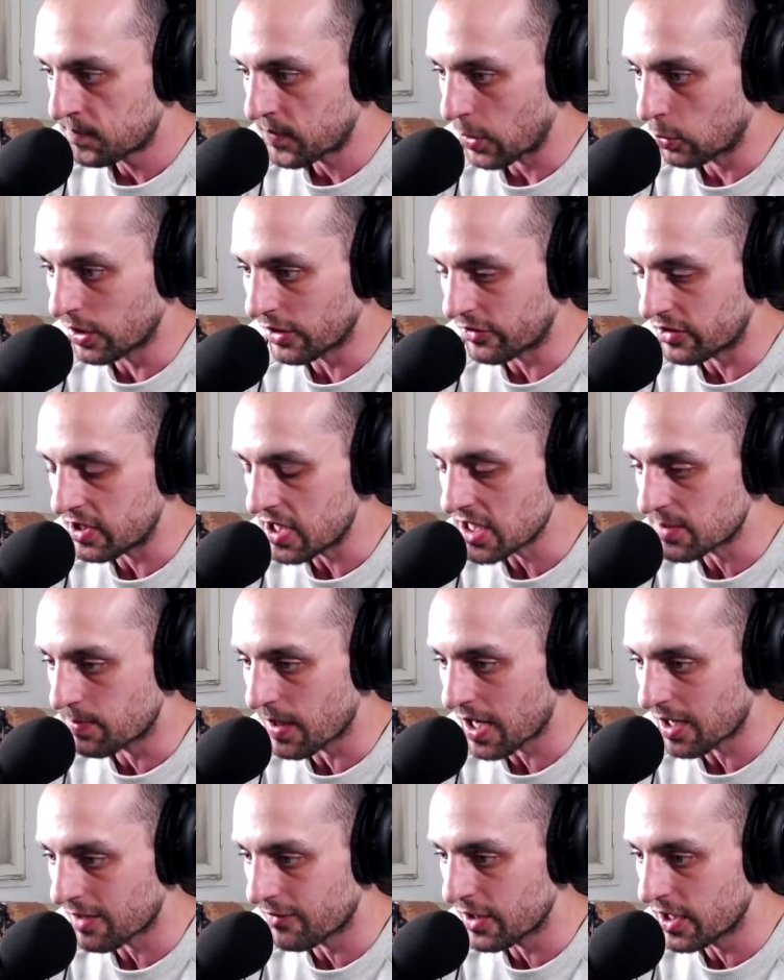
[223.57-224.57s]
У нас есть
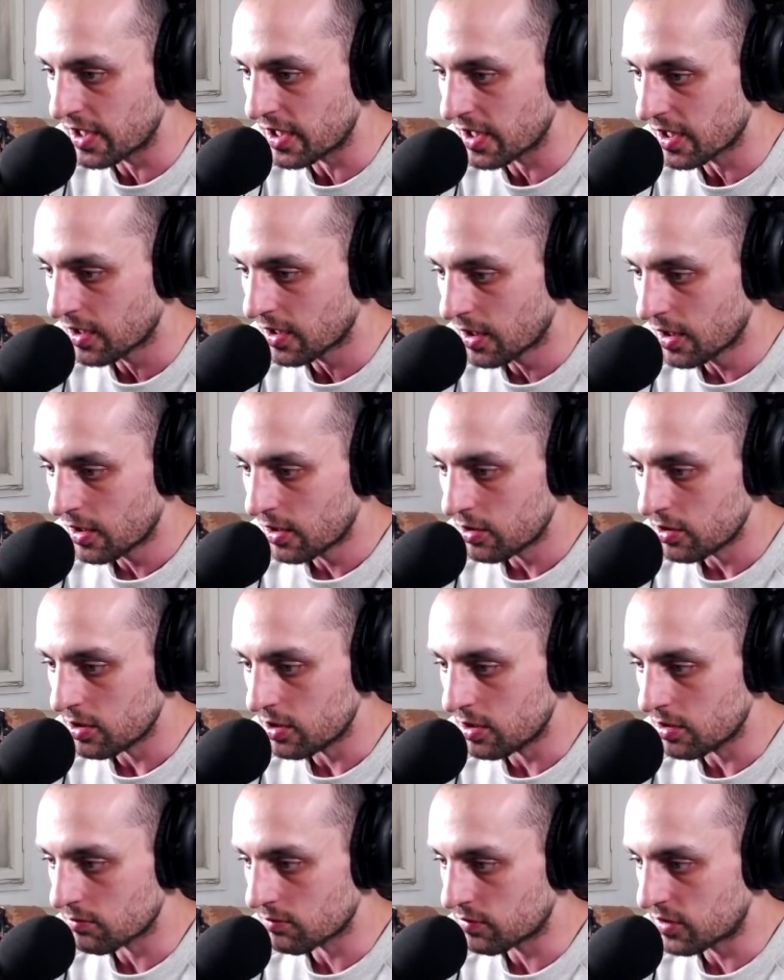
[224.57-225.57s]
баг в игре,
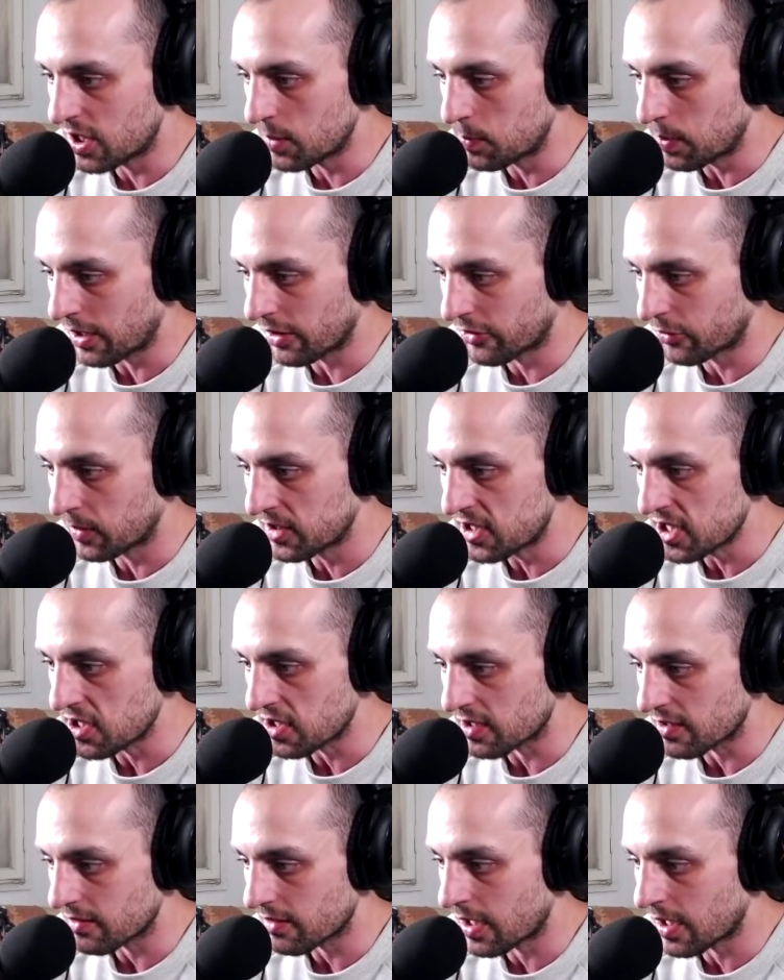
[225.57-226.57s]
и, типа,
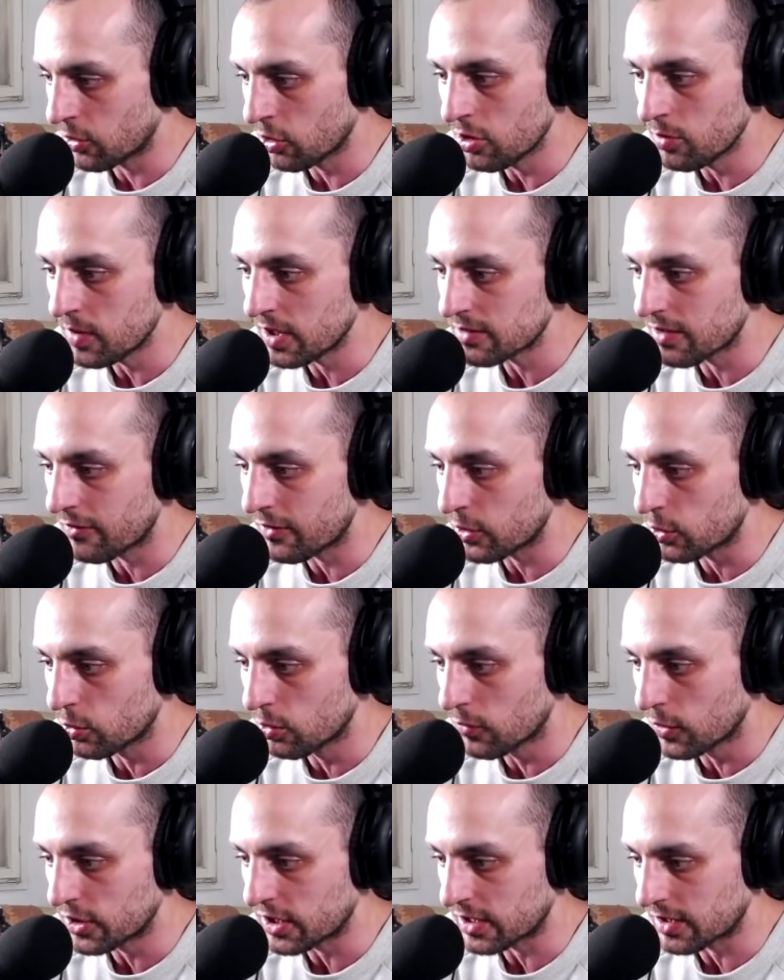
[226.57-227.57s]
смотрите, оно имело в
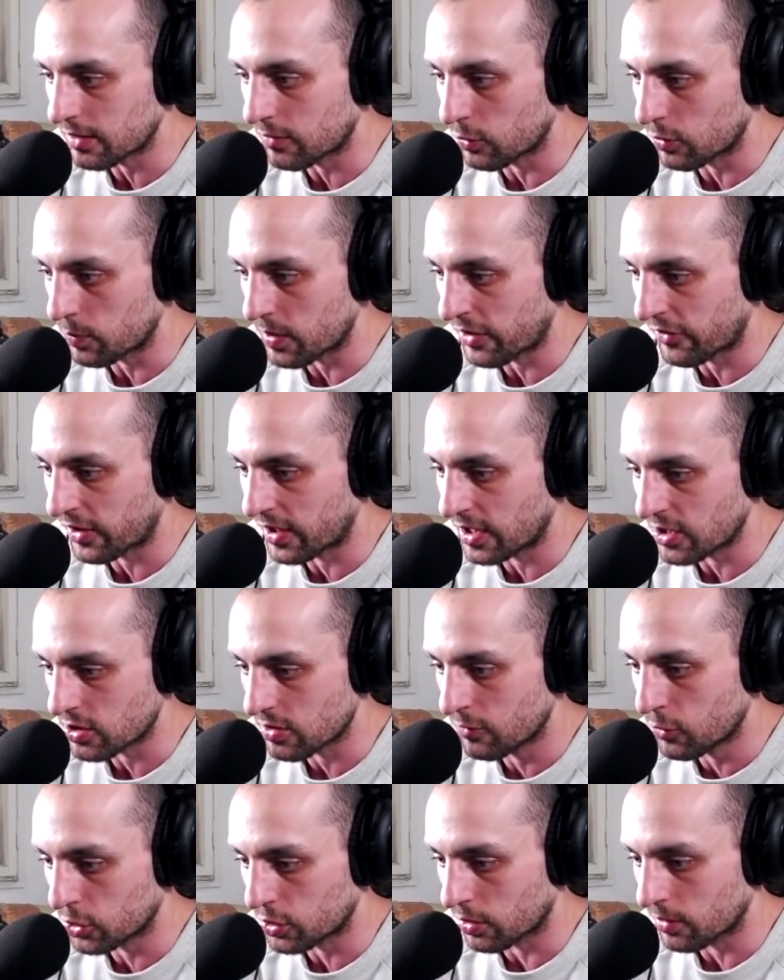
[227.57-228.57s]
виду вот этот вот персонаж.
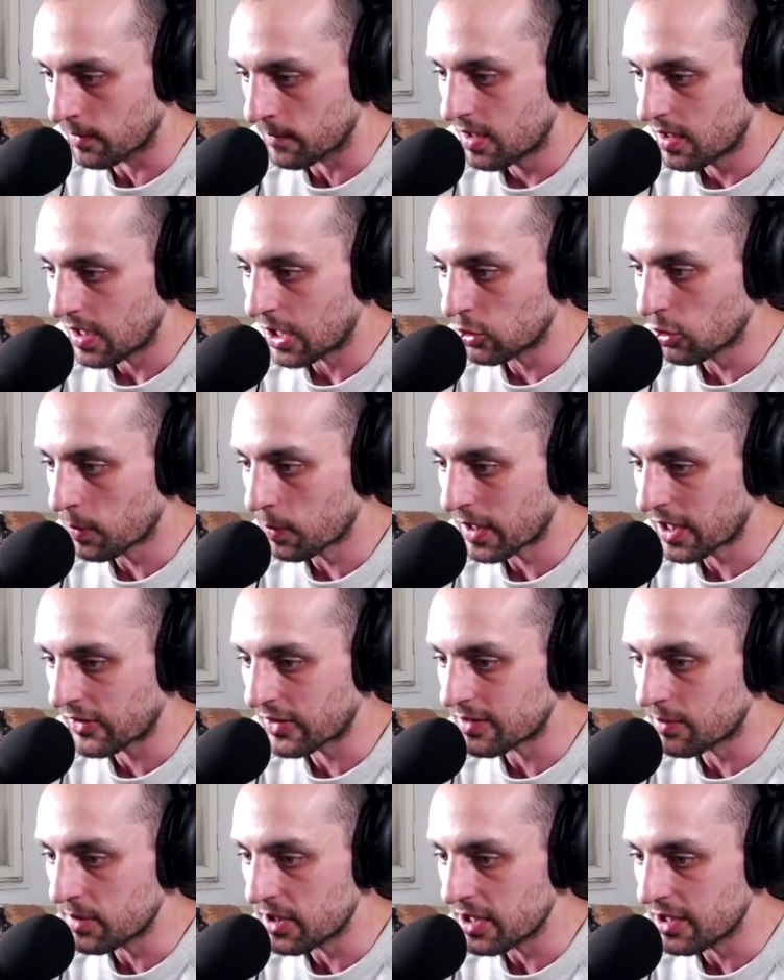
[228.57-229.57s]
Вот он. Оно
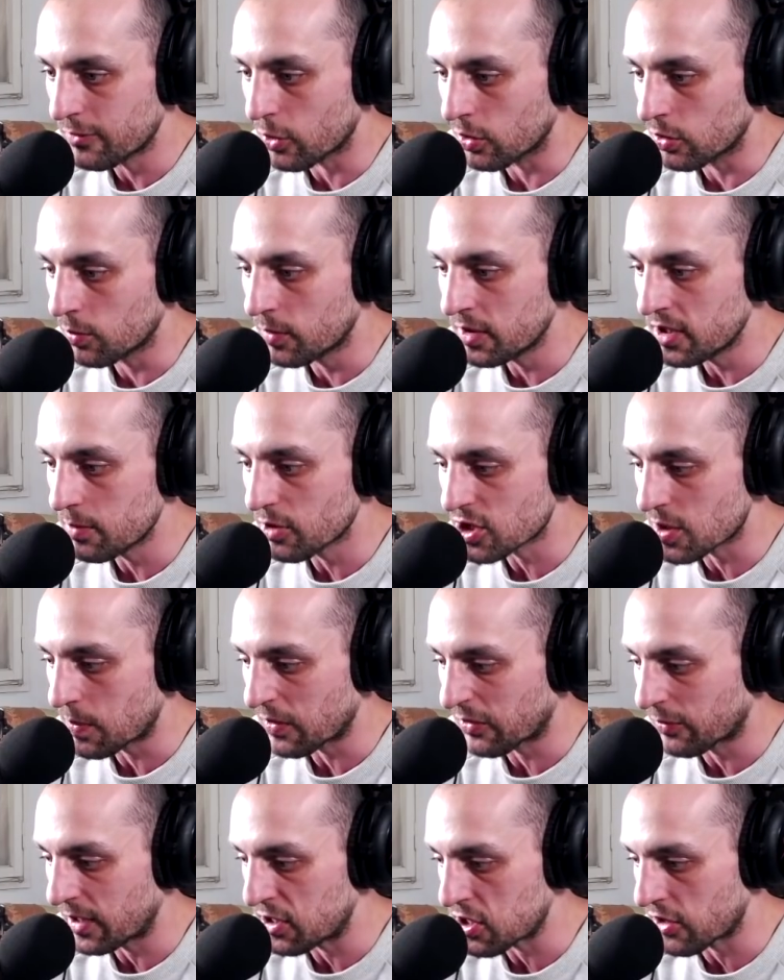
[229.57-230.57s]
показало мне его. Но мы не можем
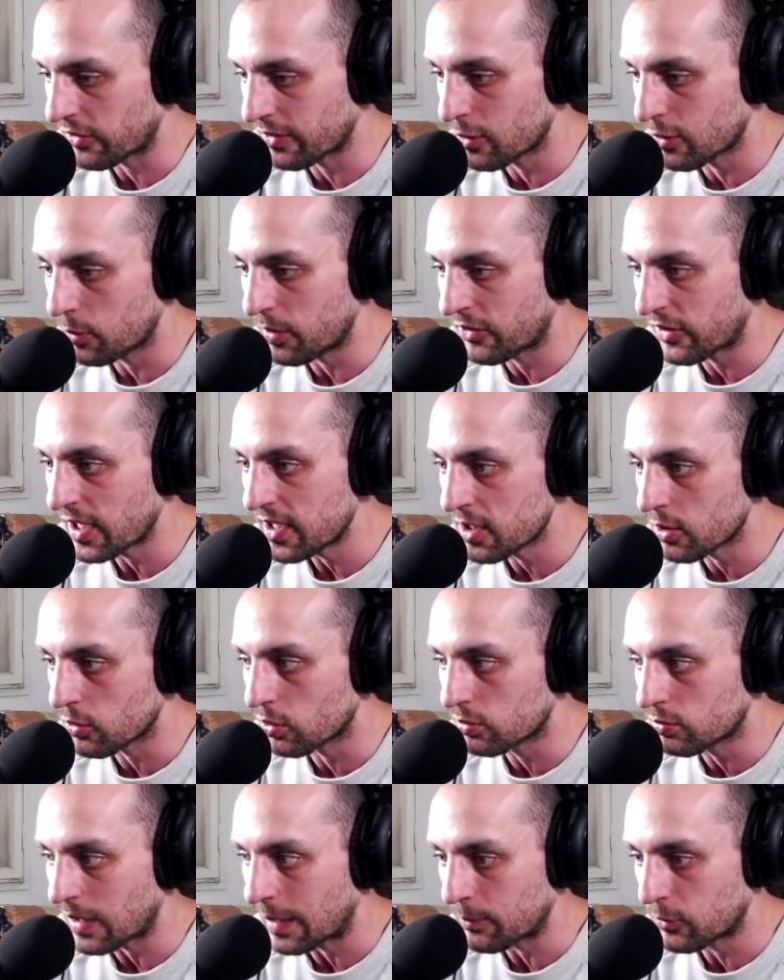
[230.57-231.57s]
посмотреть сейчас его описание,
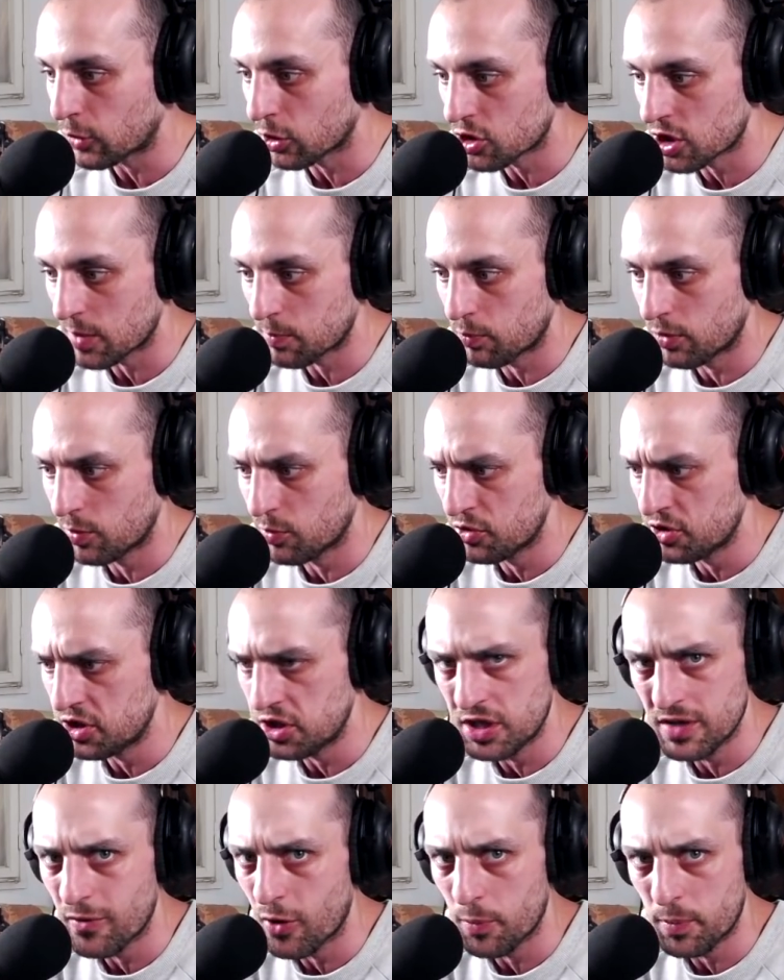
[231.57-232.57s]
но там точно, по-моему, не
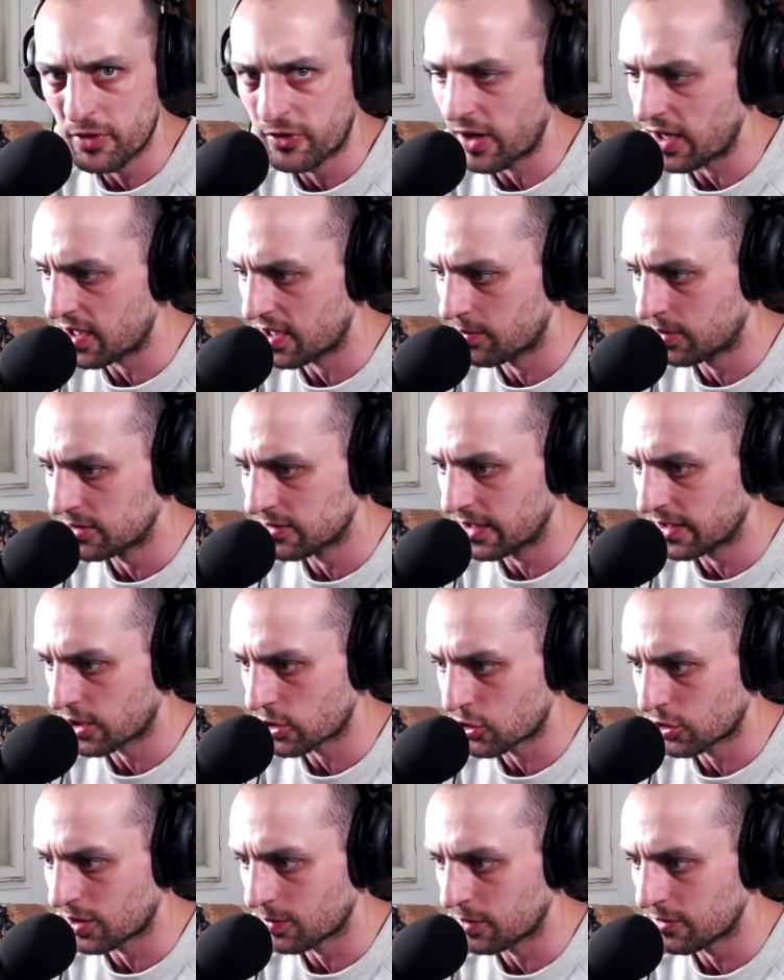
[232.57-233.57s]
его описание было. Это
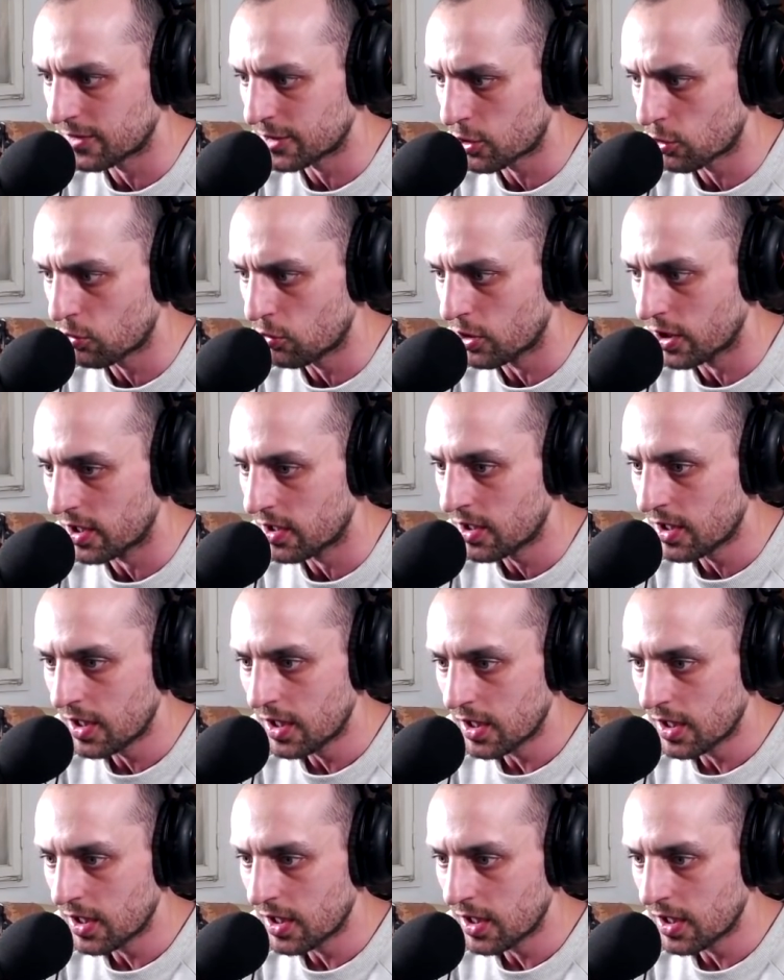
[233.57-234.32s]
что-то было другое.